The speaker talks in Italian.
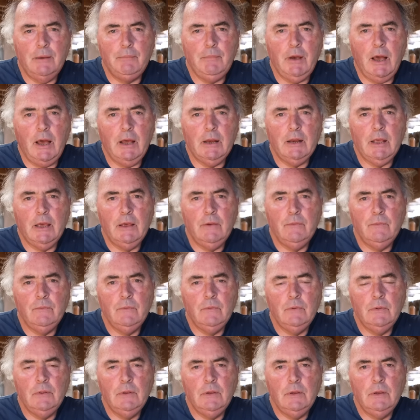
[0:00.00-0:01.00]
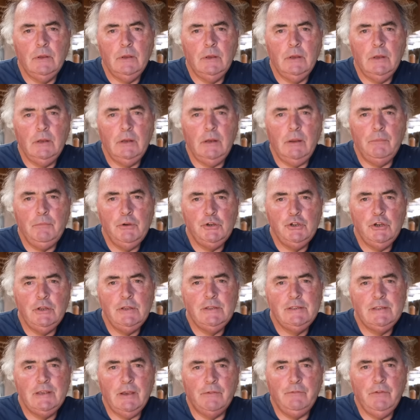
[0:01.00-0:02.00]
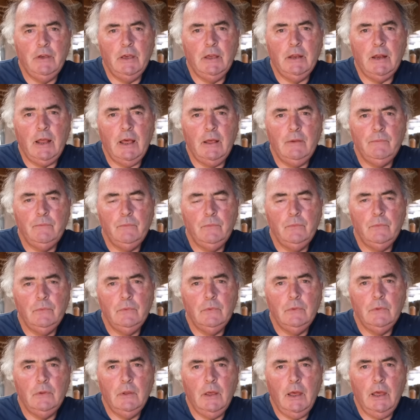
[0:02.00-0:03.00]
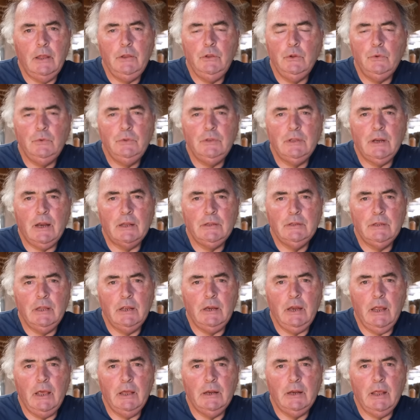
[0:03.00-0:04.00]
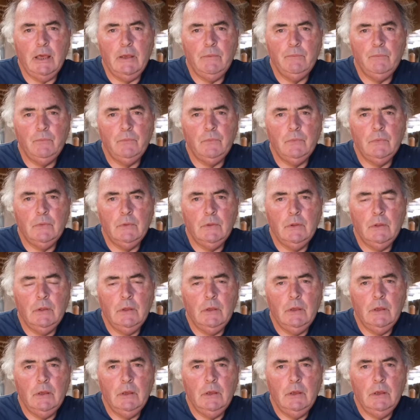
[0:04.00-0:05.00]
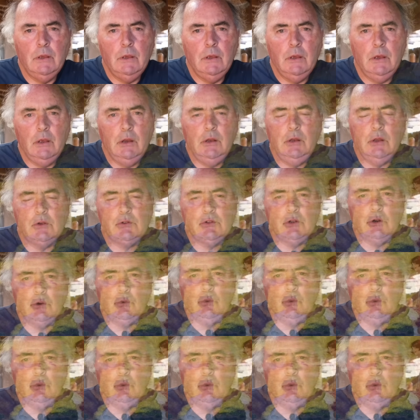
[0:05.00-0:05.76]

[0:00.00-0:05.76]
amare. L'amicizia vera è non trattenere. Il nostro